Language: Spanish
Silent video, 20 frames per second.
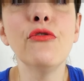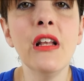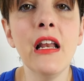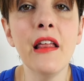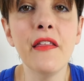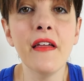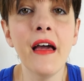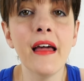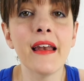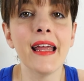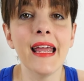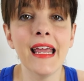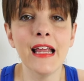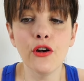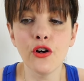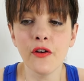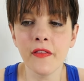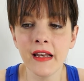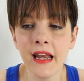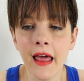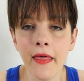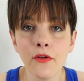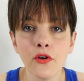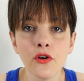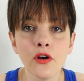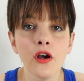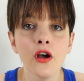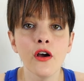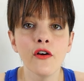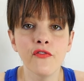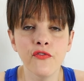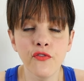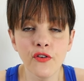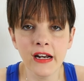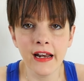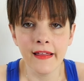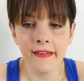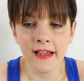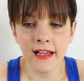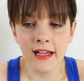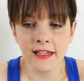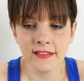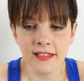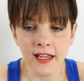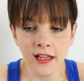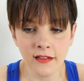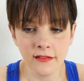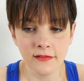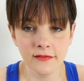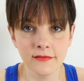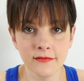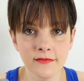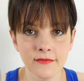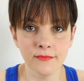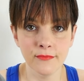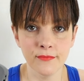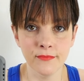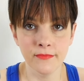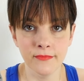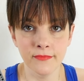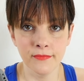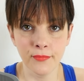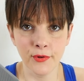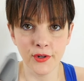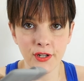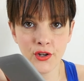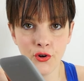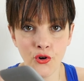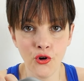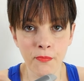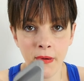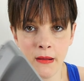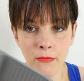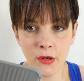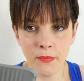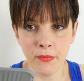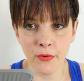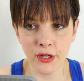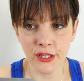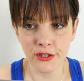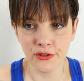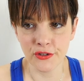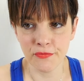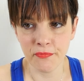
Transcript: utilizar el ordenador fuera de casa porque ocupa muy poquito